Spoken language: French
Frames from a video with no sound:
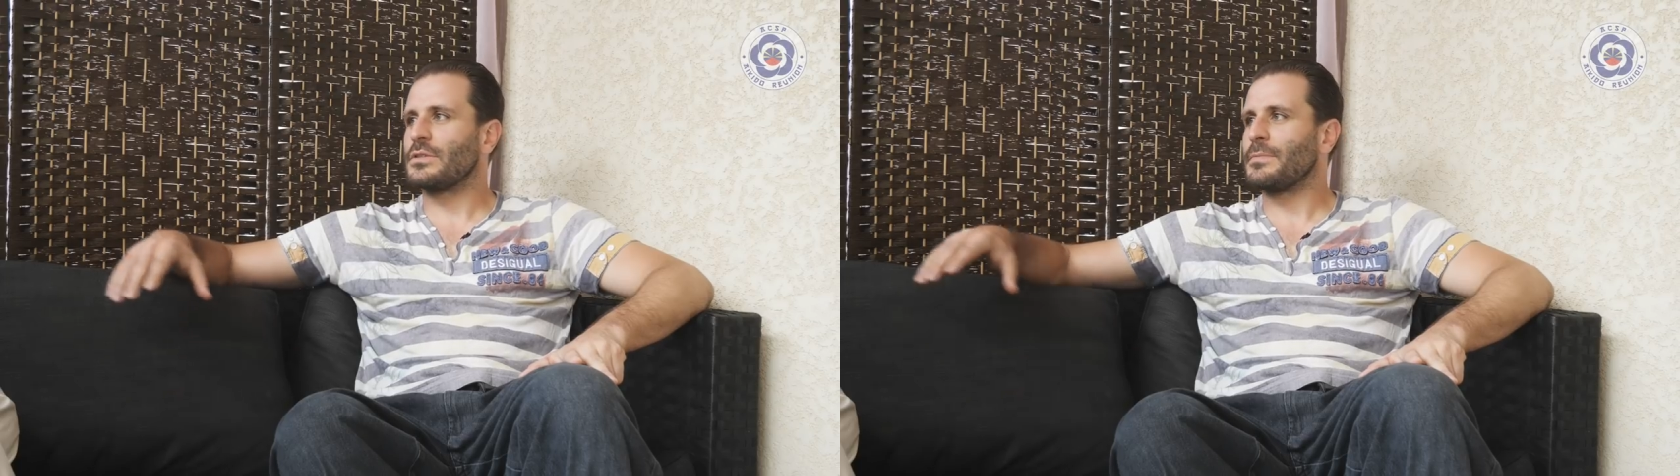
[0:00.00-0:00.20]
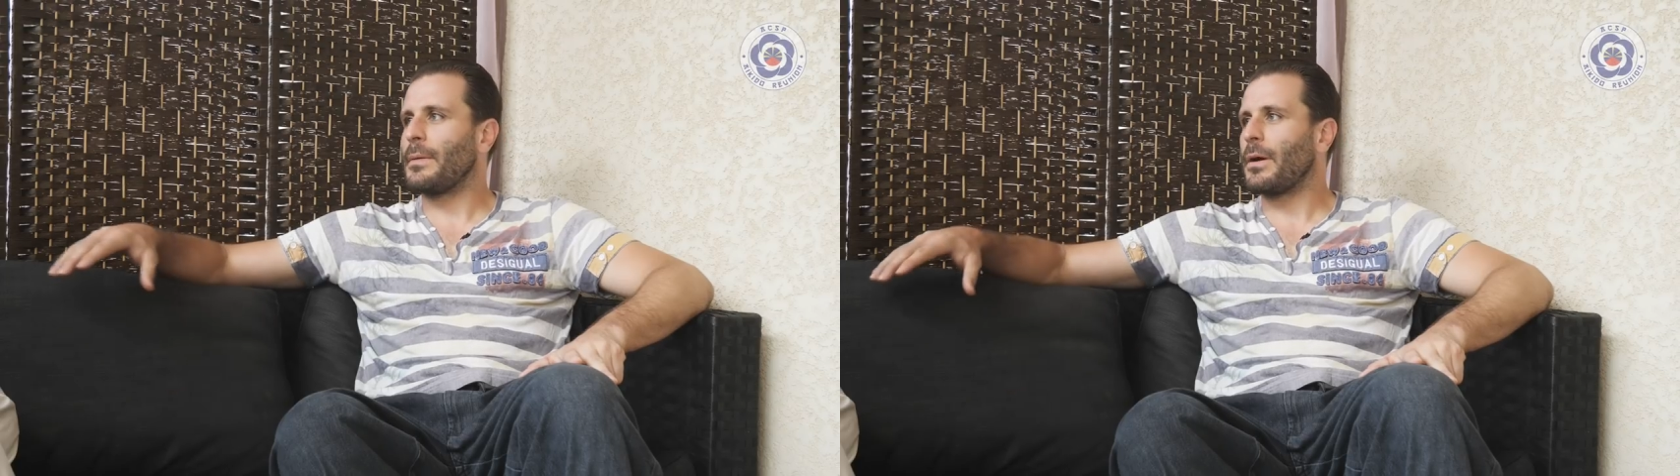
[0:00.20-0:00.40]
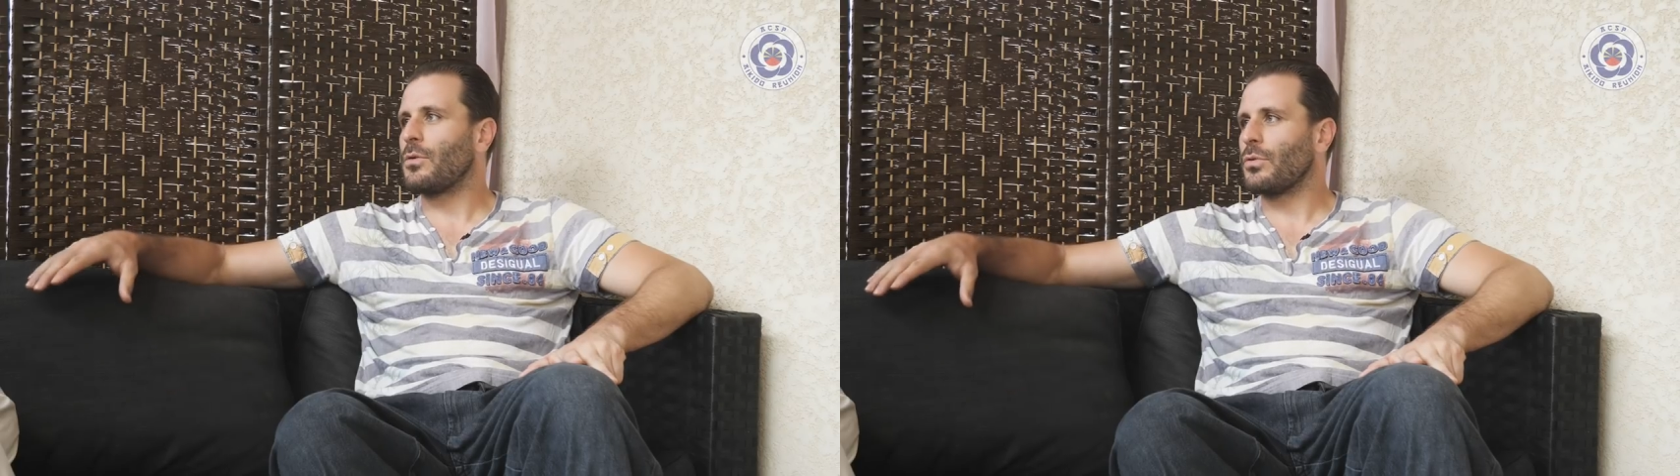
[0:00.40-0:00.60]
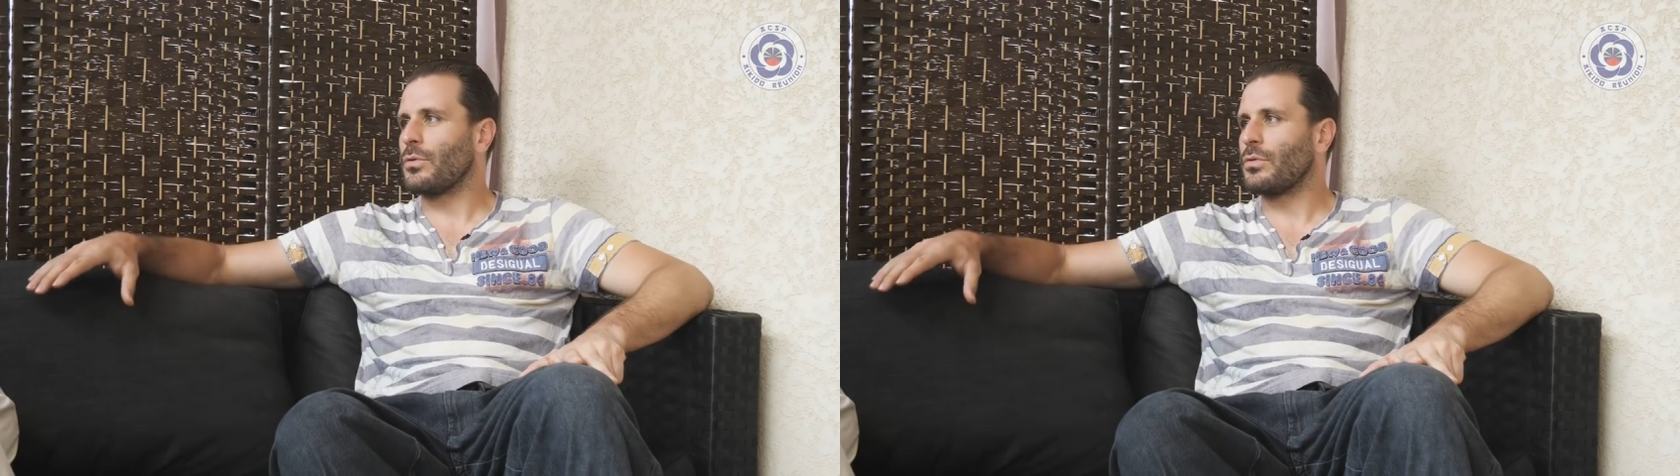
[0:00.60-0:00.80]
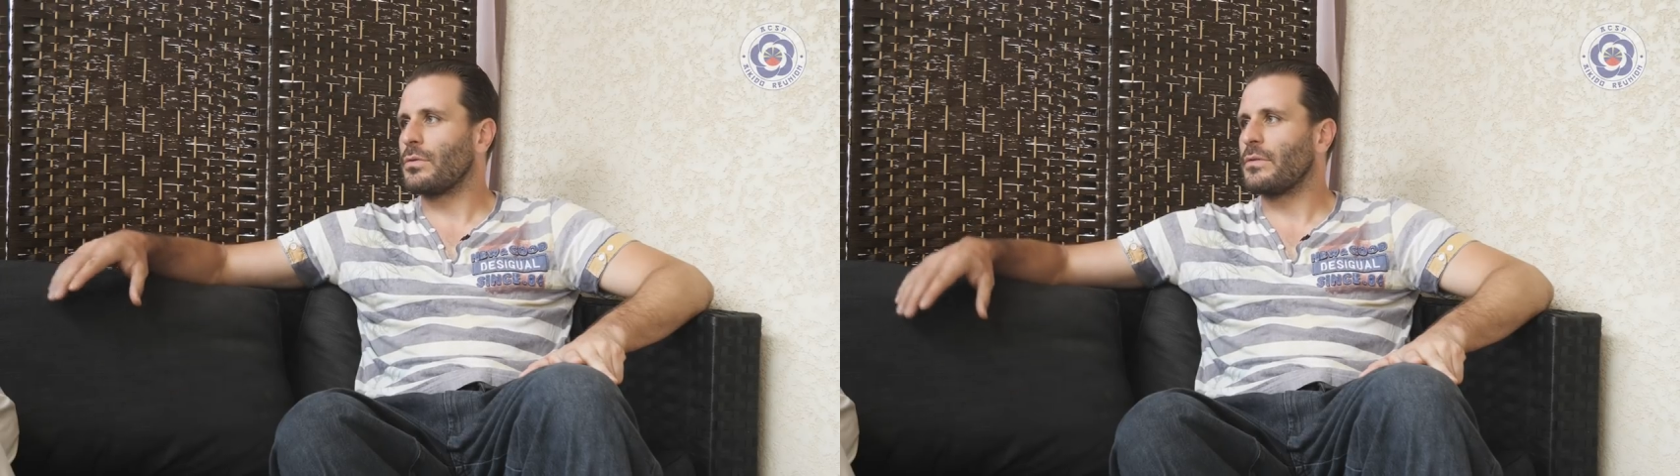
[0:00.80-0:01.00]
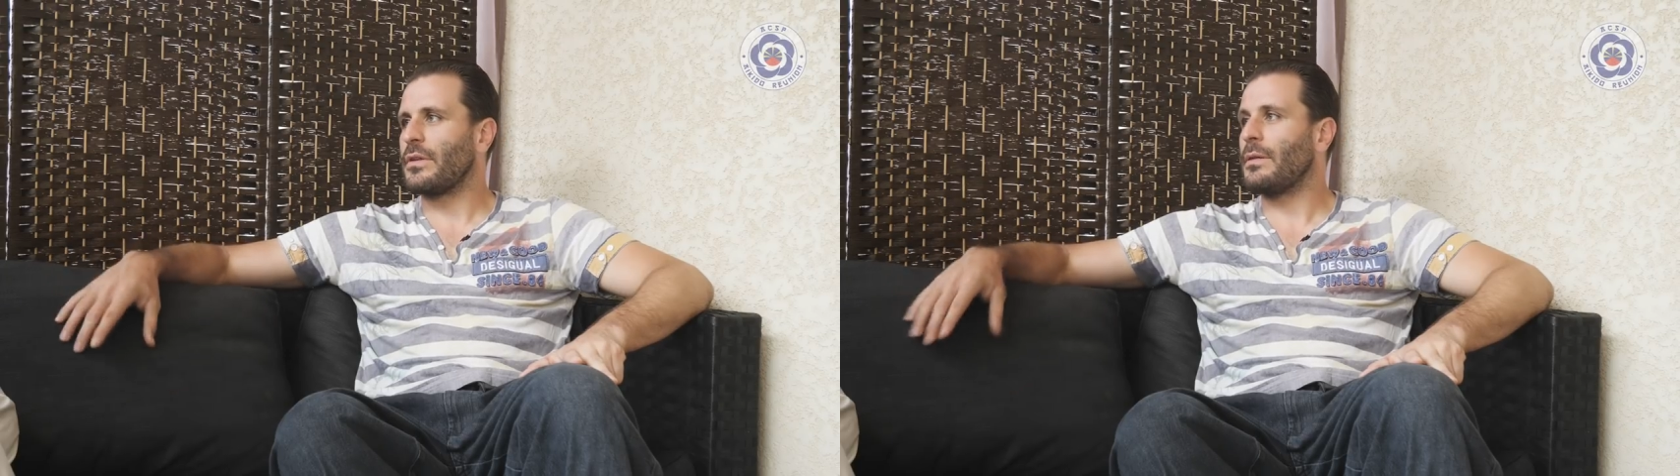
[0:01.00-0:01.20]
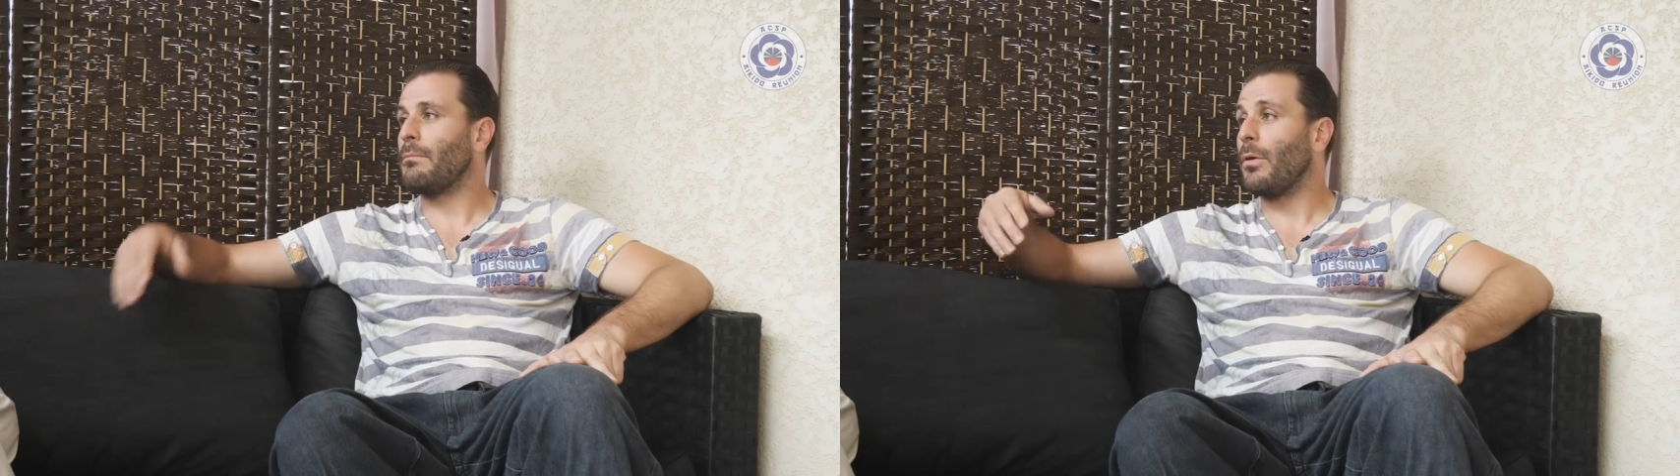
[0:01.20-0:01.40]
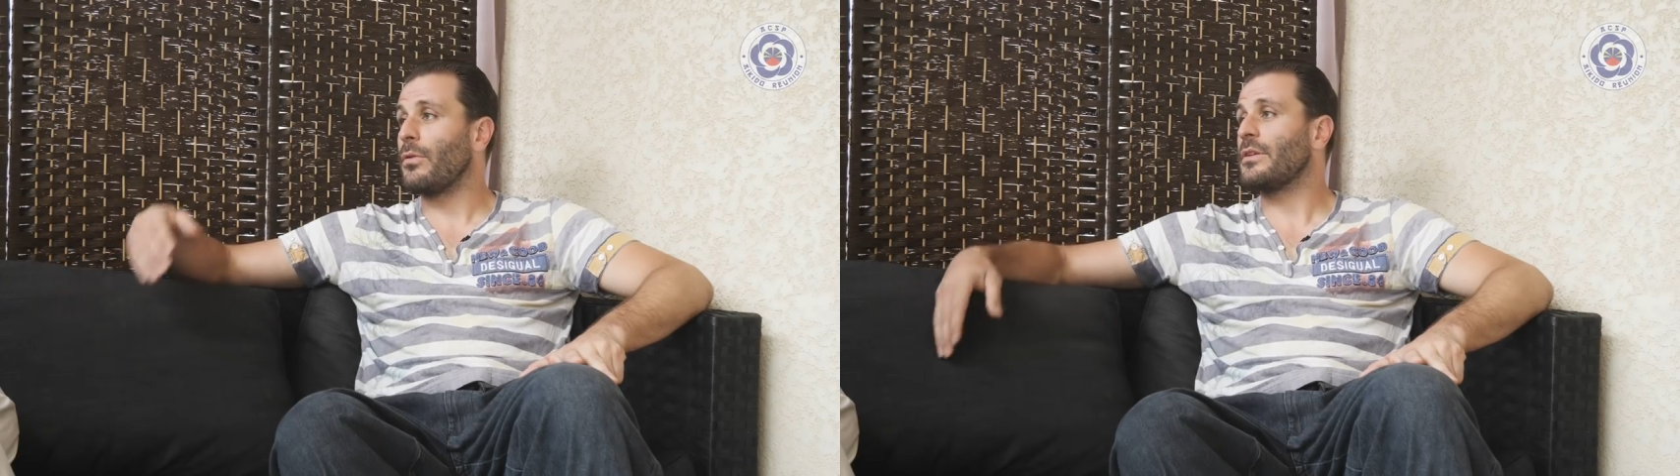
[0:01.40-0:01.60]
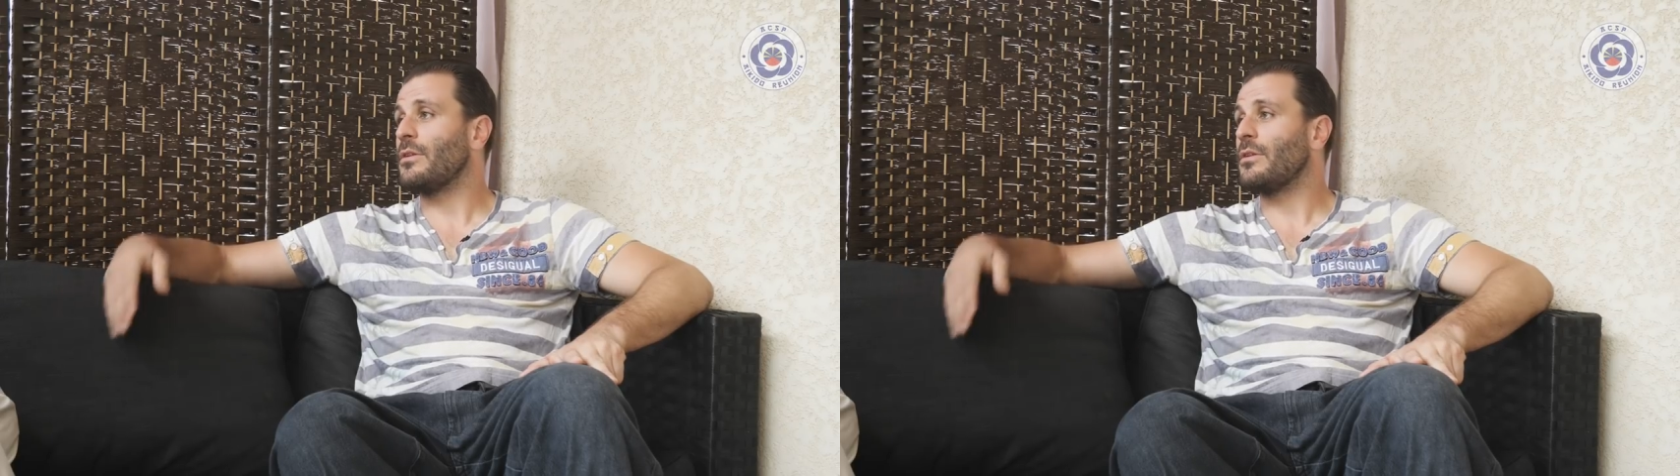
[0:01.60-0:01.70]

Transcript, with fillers: un chemin parcouru. C'est des bornes